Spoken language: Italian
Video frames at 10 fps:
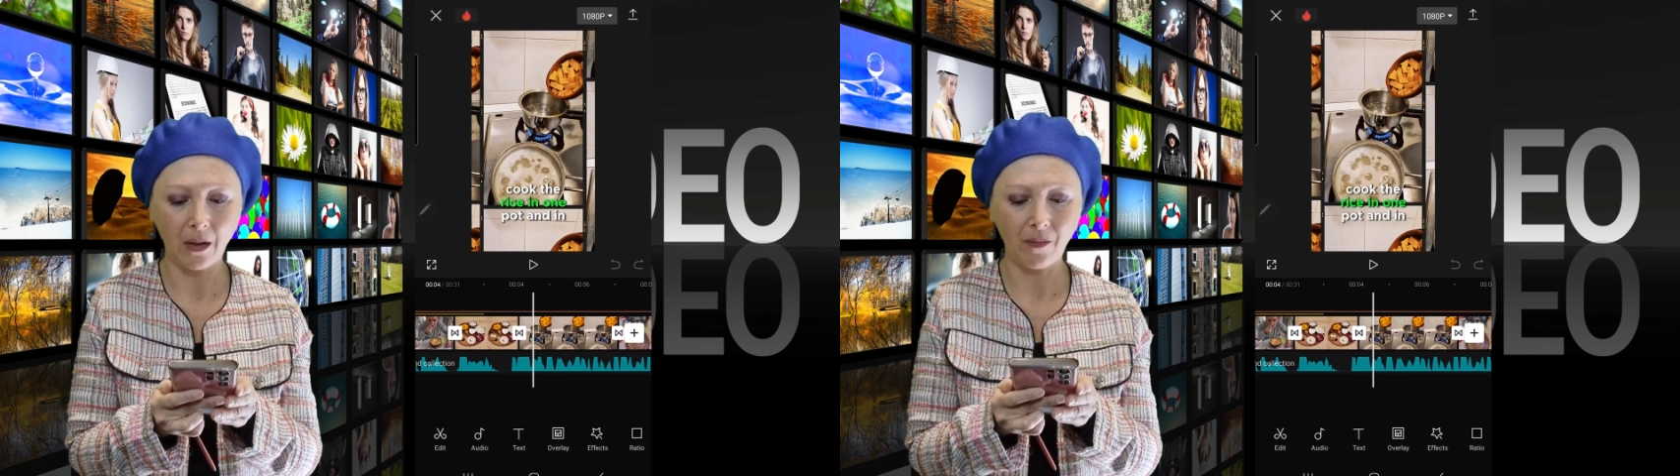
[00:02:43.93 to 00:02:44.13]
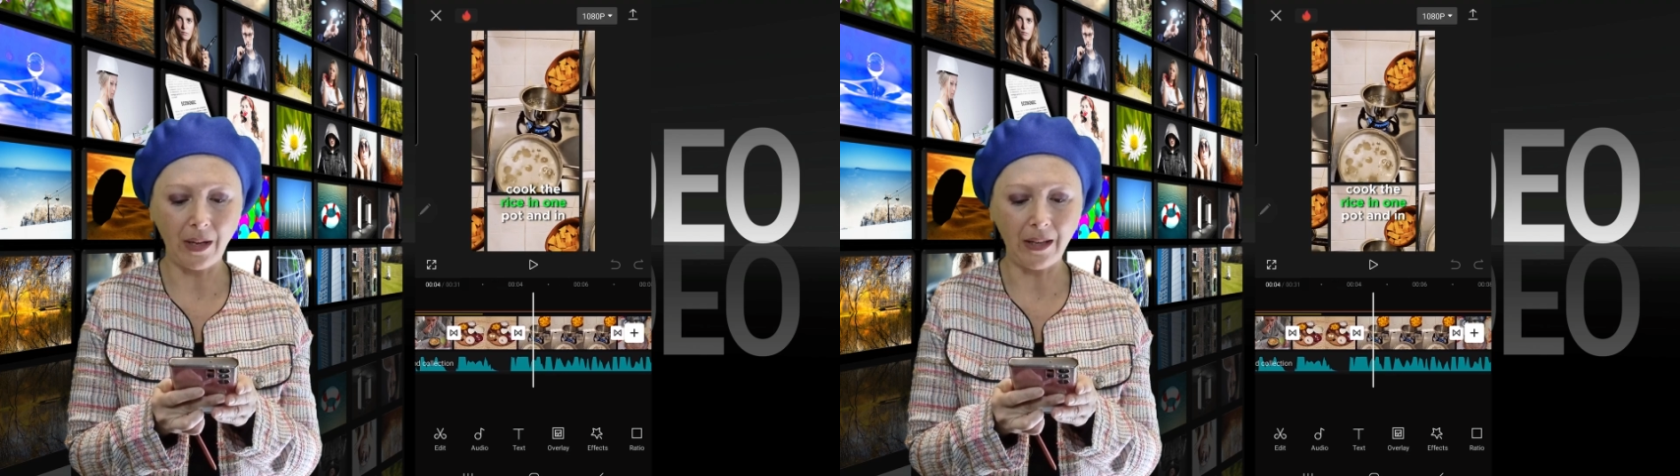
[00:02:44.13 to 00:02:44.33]

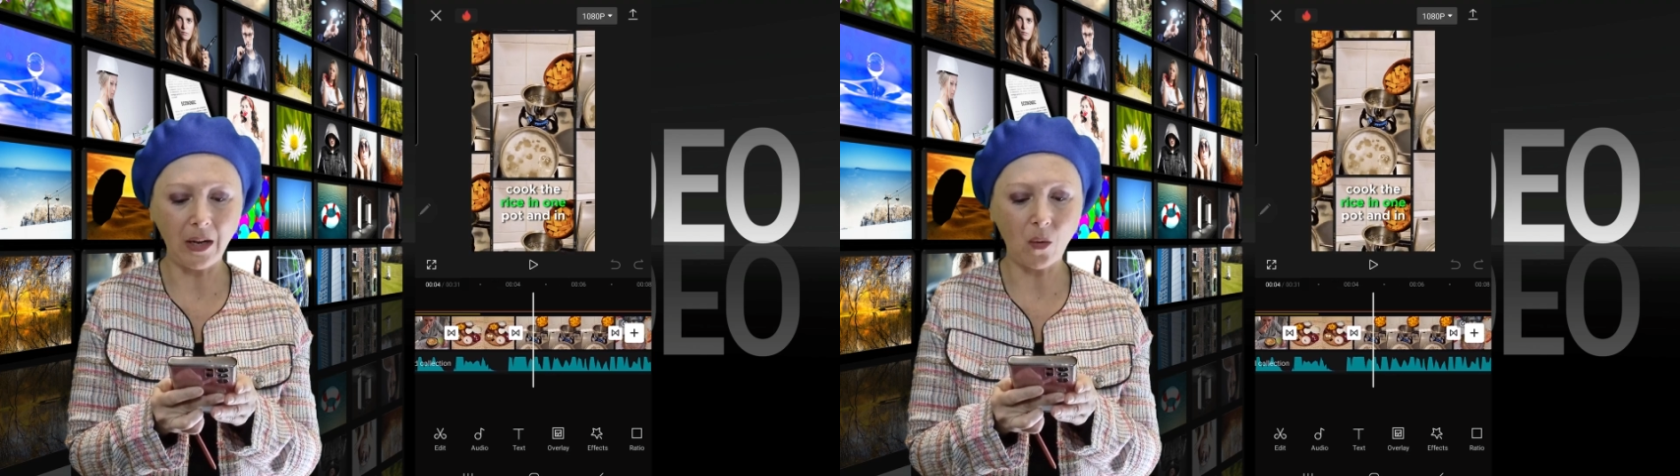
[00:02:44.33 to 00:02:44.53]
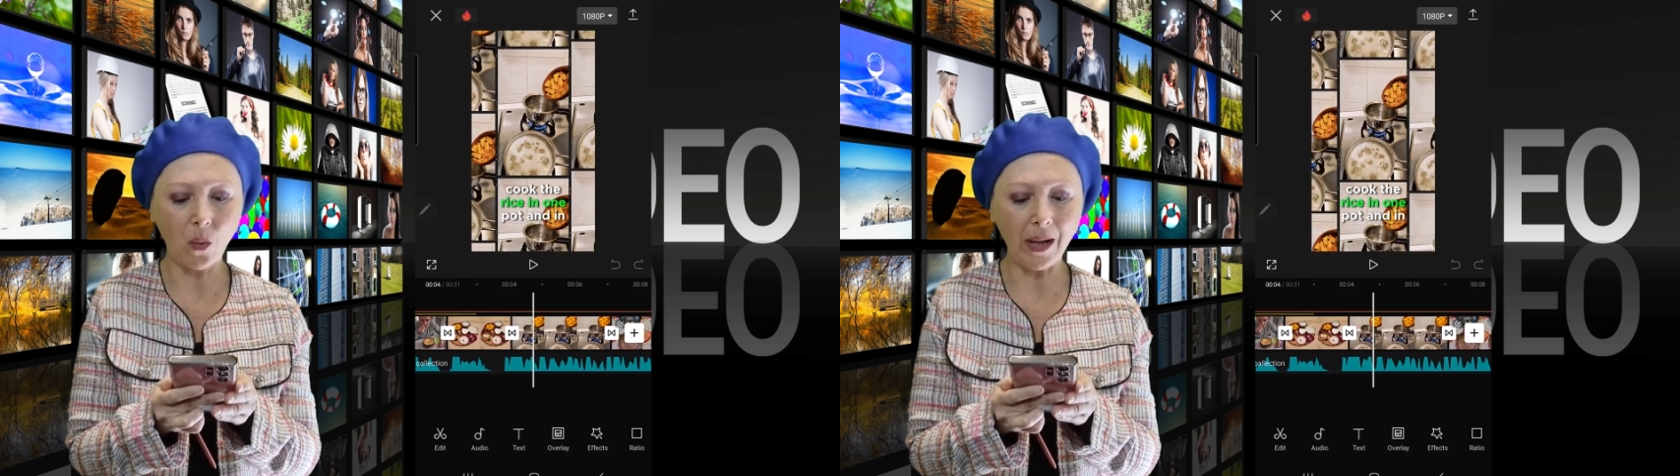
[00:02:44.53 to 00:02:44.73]

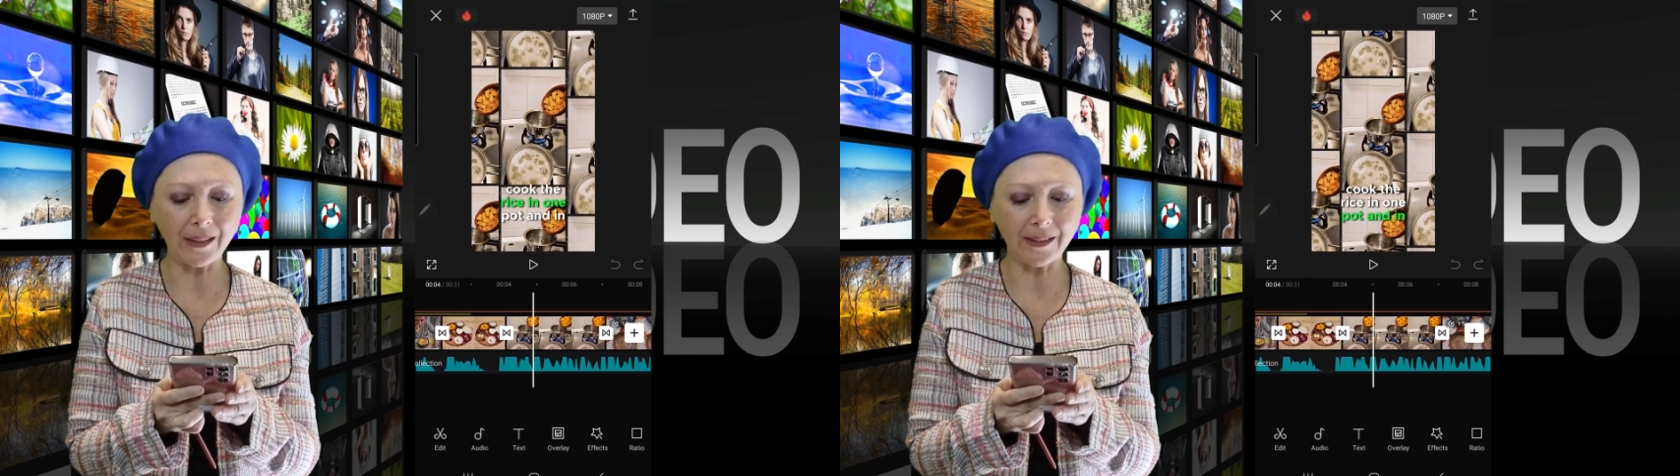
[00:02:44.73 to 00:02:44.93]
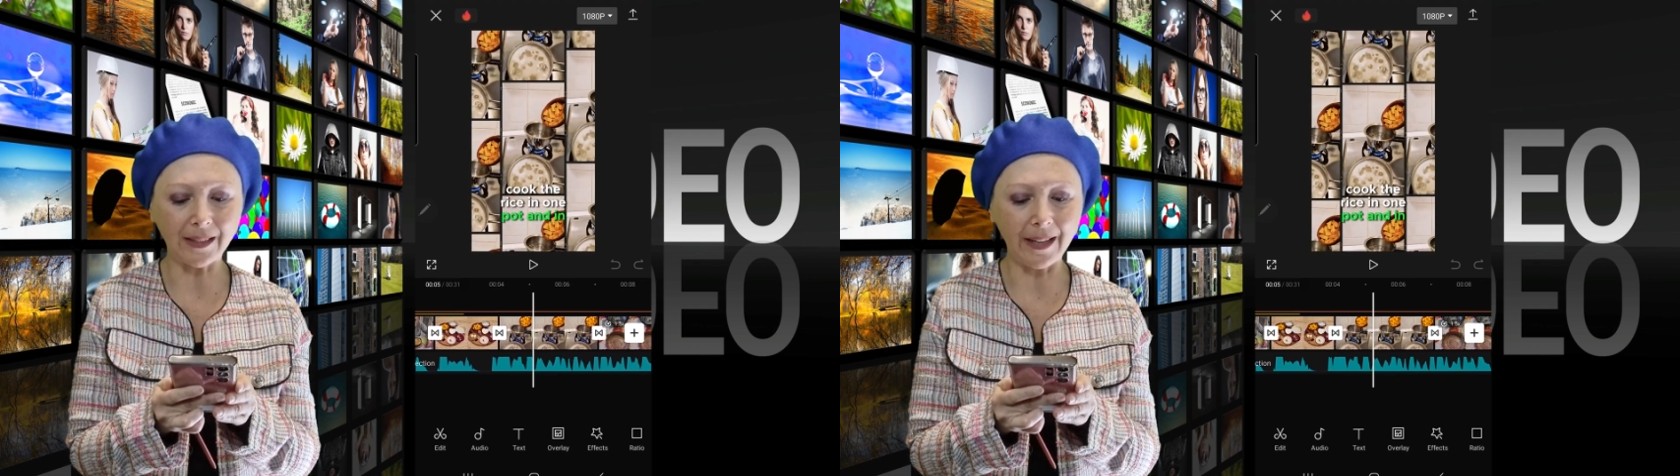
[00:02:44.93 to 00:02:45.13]
vedi
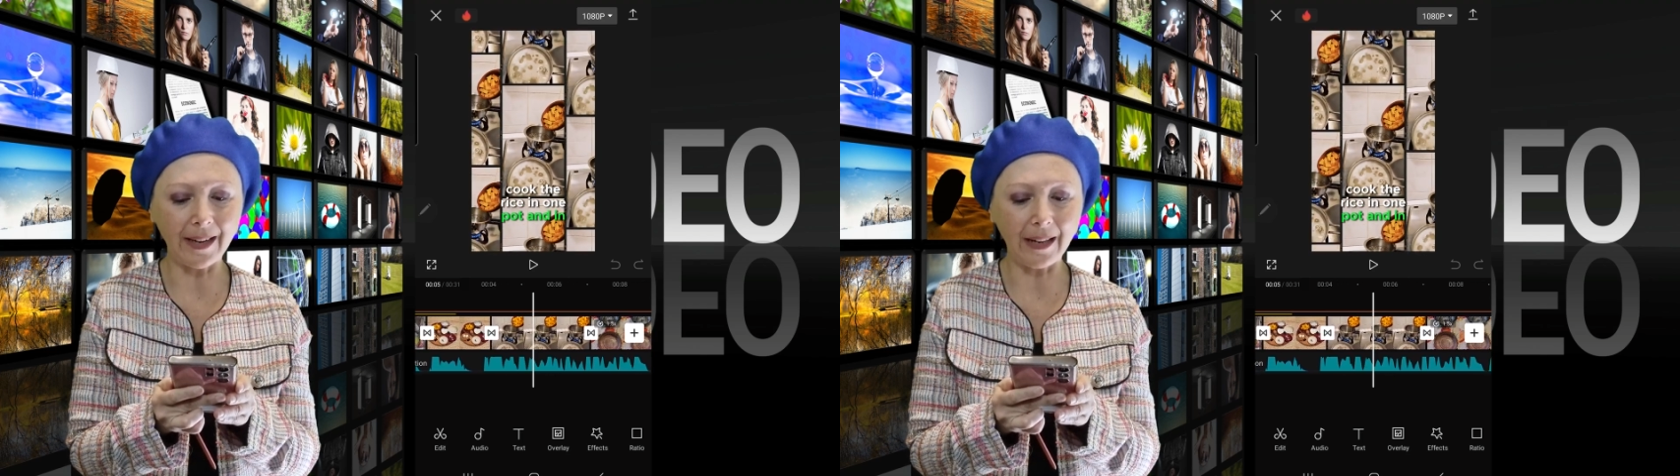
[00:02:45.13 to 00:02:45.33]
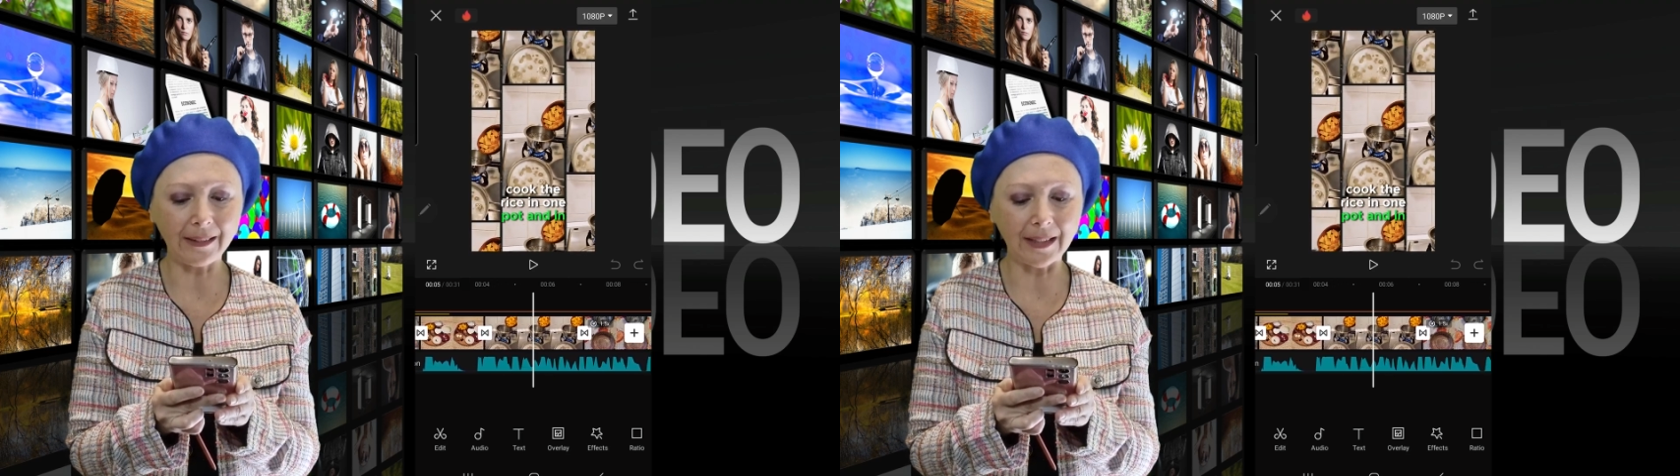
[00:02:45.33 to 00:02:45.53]
questa in
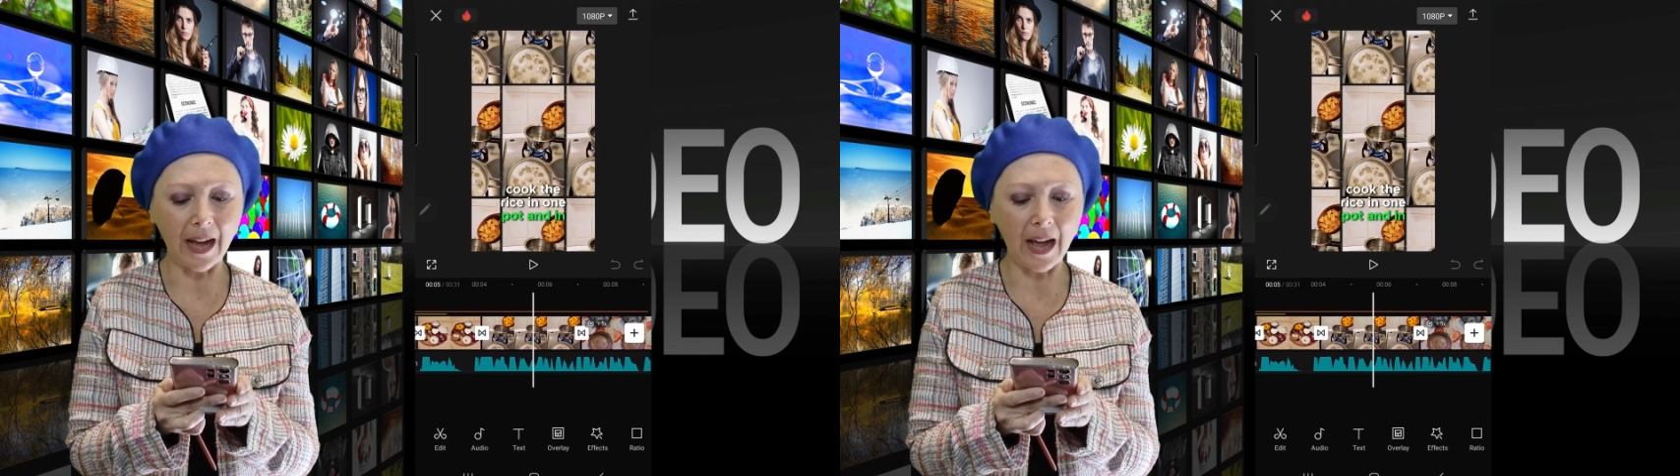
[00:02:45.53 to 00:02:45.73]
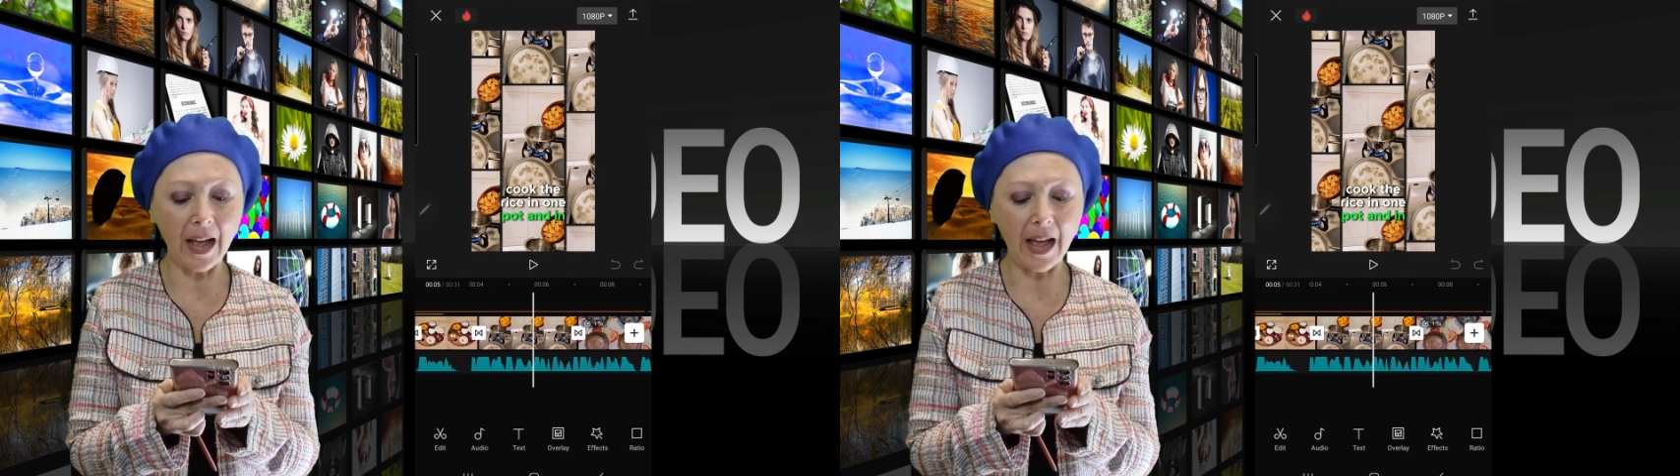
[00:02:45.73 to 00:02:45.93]

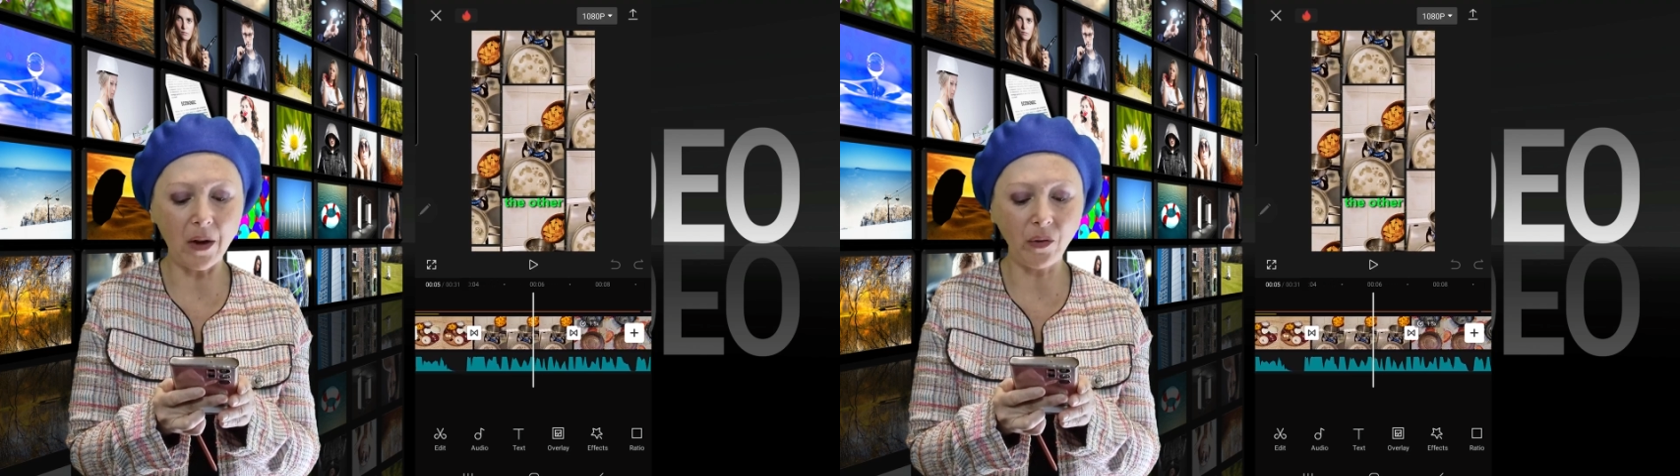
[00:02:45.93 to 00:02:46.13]
realtà è